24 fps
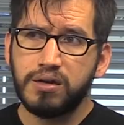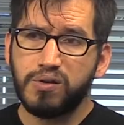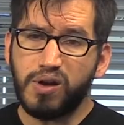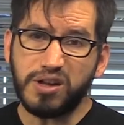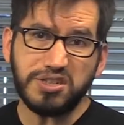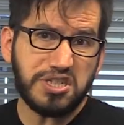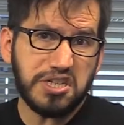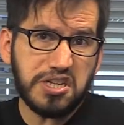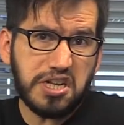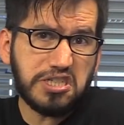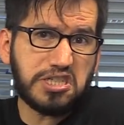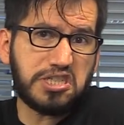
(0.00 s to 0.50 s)

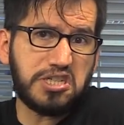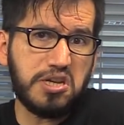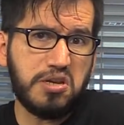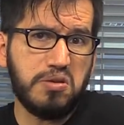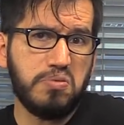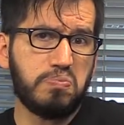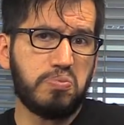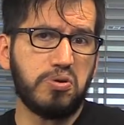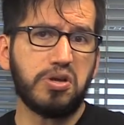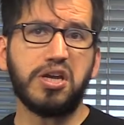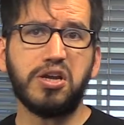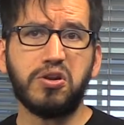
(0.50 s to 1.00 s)
Así que sí,
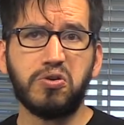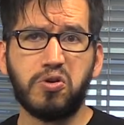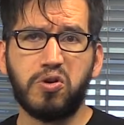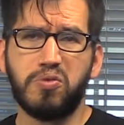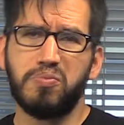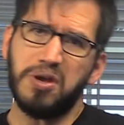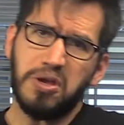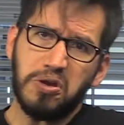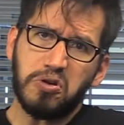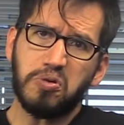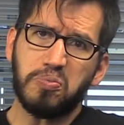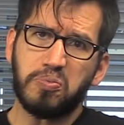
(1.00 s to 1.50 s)
¿por qué no?
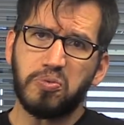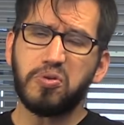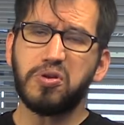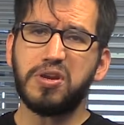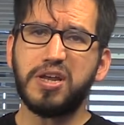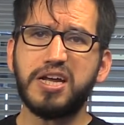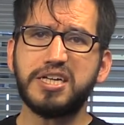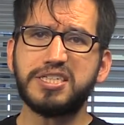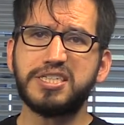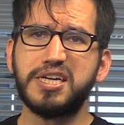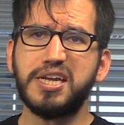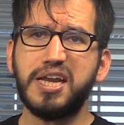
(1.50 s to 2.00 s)
Michael
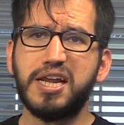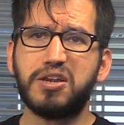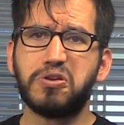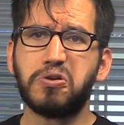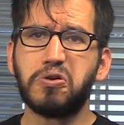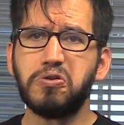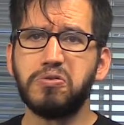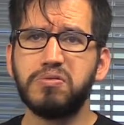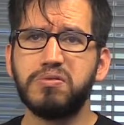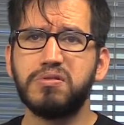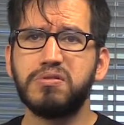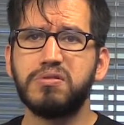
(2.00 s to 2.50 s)
podría ser él,
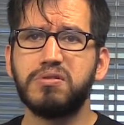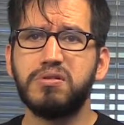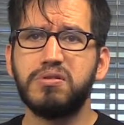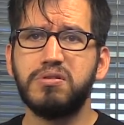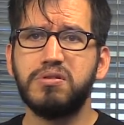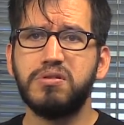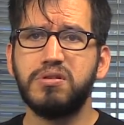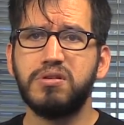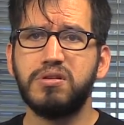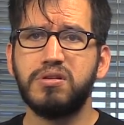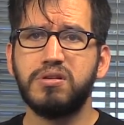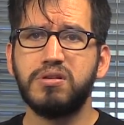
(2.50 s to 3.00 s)
¿no?
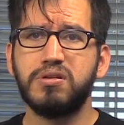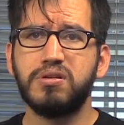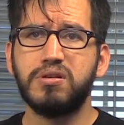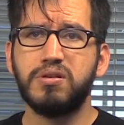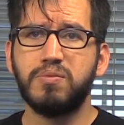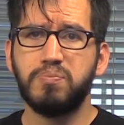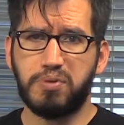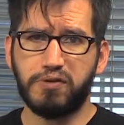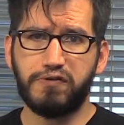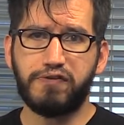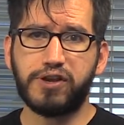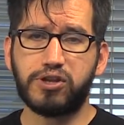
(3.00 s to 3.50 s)
Sí.
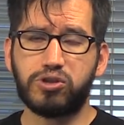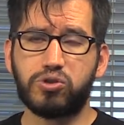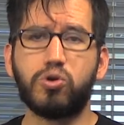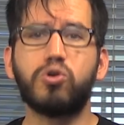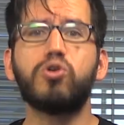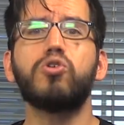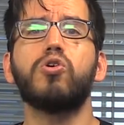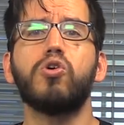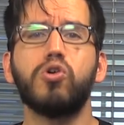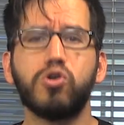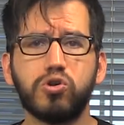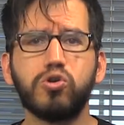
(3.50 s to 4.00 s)
Perfecto,
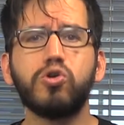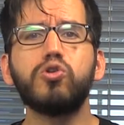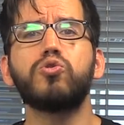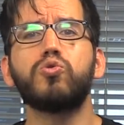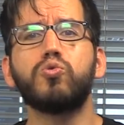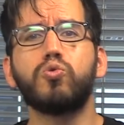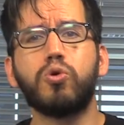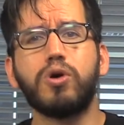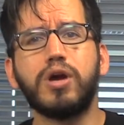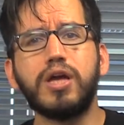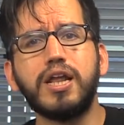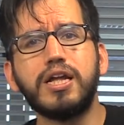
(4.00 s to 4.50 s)
Rorro,
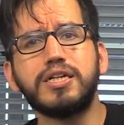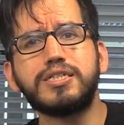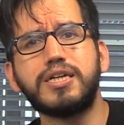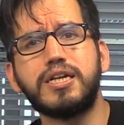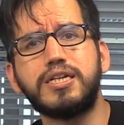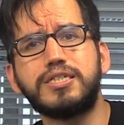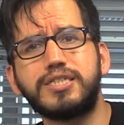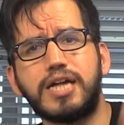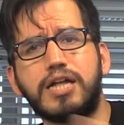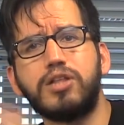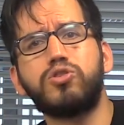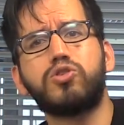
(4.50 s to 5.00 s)
tú eres
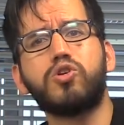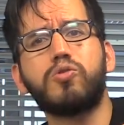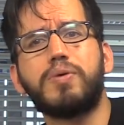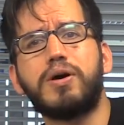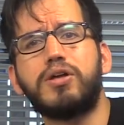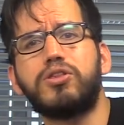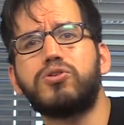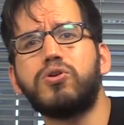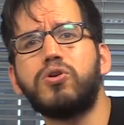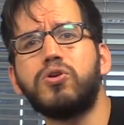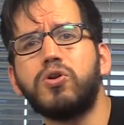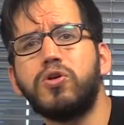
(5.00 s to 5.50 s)
el santo
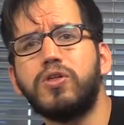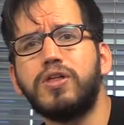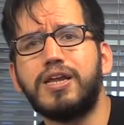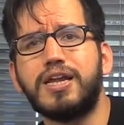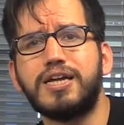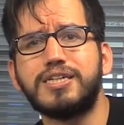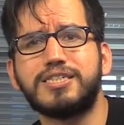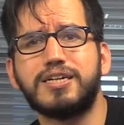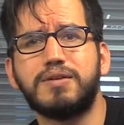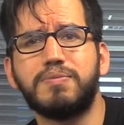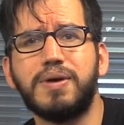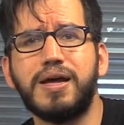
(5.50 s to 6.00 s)
patrono de
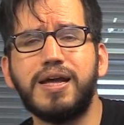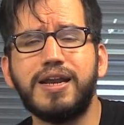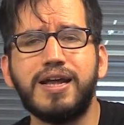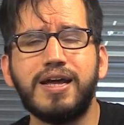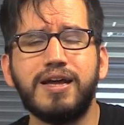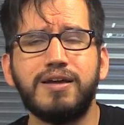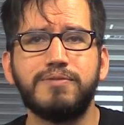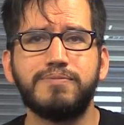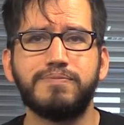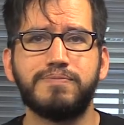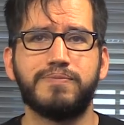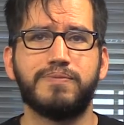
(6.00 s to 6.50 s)
la semana.
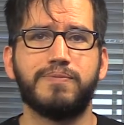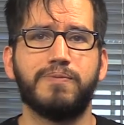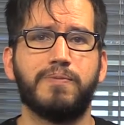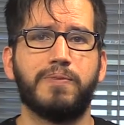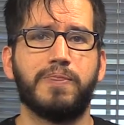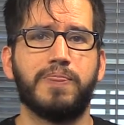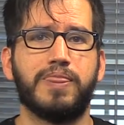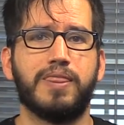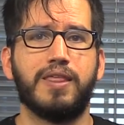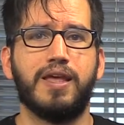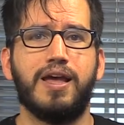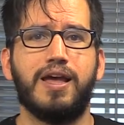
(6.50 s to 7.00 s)

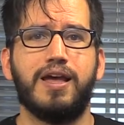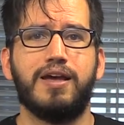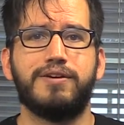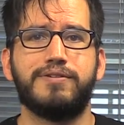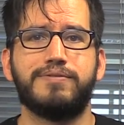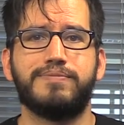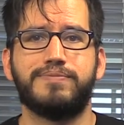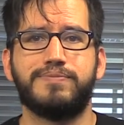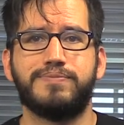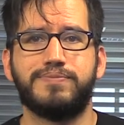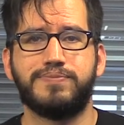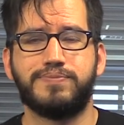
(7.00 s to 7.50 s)

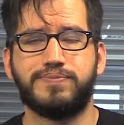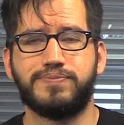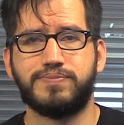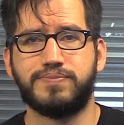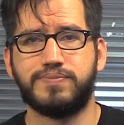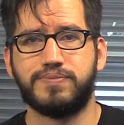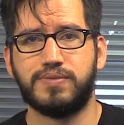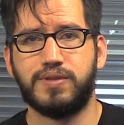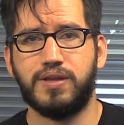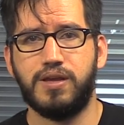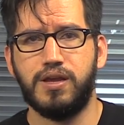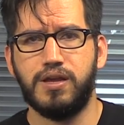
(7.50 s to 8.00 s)

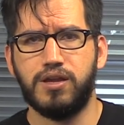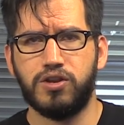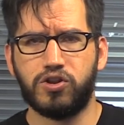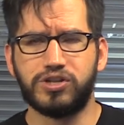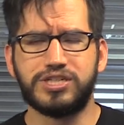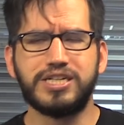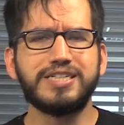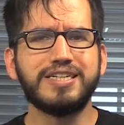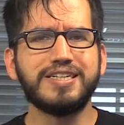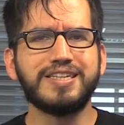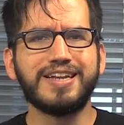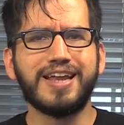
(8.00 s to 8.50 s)
¡No! No
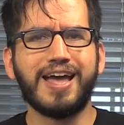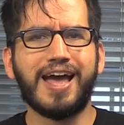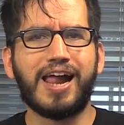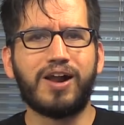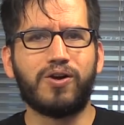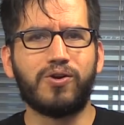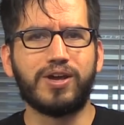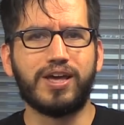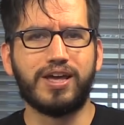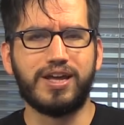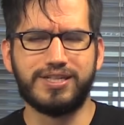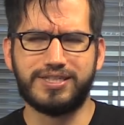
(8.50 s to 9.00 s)
sé si tienes
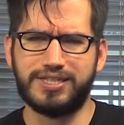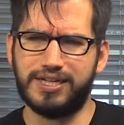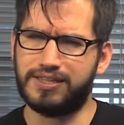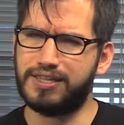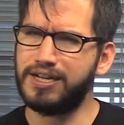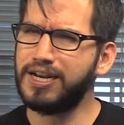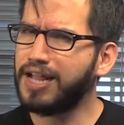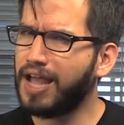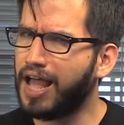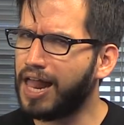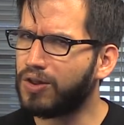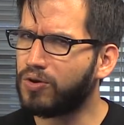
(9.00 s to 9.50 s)
algo que decir.
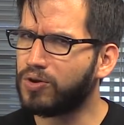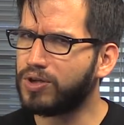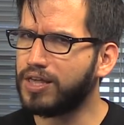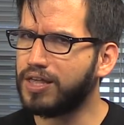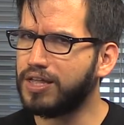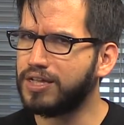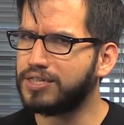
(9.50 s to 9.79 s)
¿Tienes algo que